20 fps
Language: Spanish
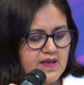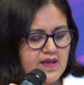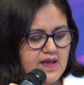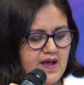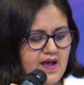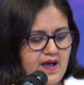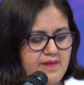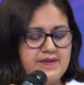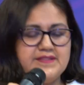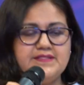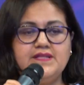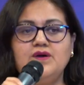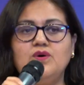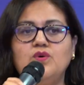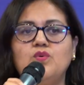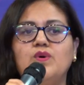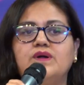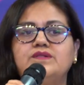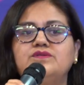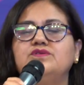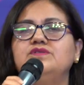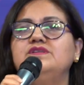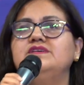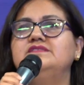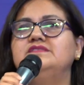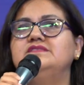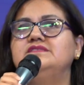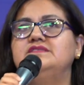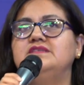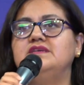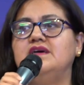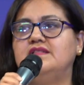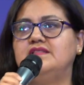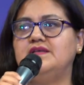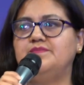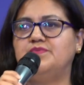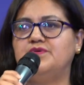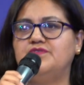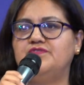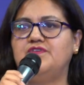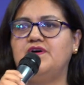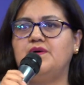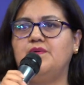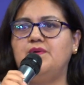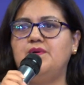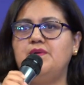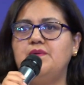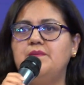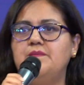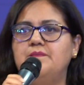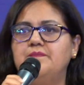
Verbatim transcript: a Mateo 4:17, por favor